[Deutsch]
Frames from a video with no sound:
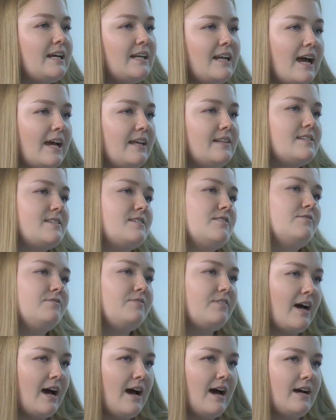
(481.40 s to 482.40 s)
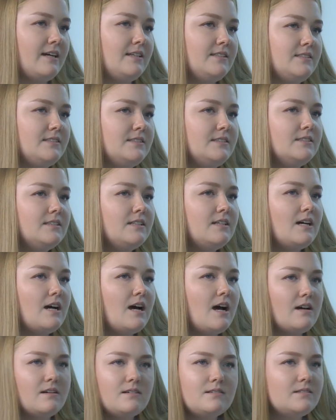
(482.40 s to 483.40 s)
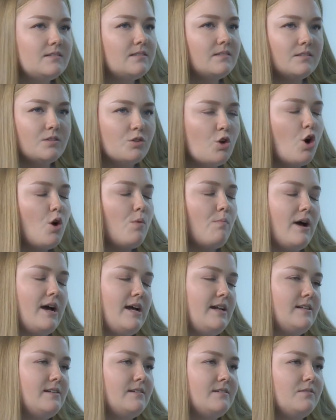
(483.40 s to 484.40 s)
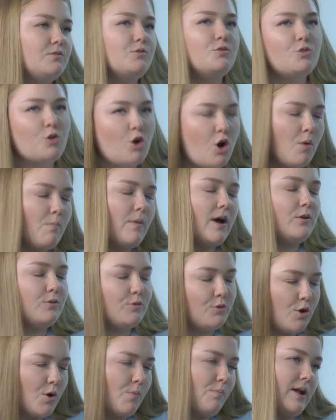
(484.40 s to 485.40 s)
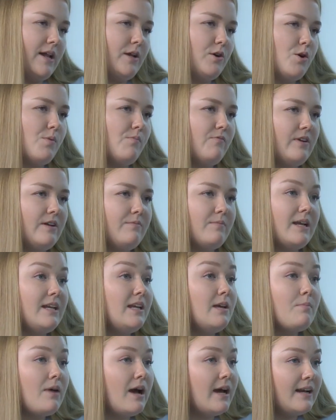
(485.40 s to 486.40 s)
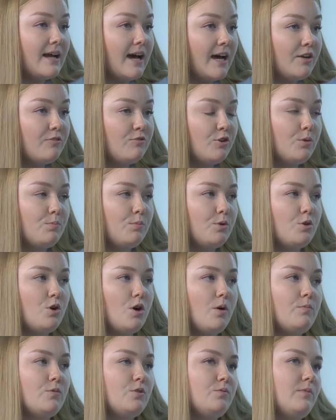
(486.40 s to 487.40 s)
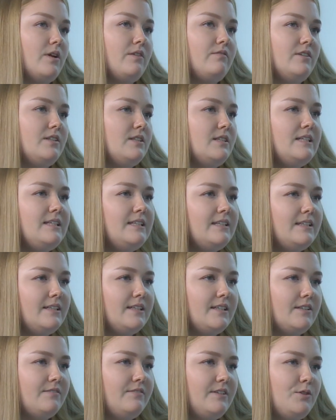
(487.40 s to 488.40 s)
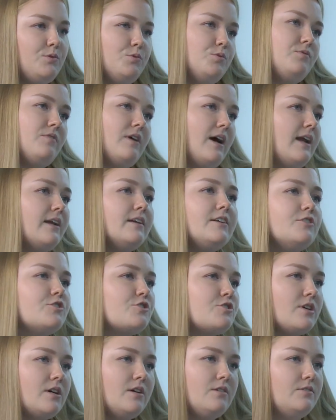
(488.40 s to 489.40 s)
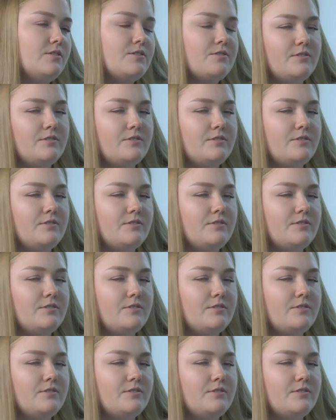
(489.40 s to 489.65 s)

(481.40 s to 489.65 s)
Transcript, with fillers: kleinsten Frage nochmal und nochmal und nochmal kommen, weil man immer eine Antwort bekommt und man wird nie irgendwie doof angeschaut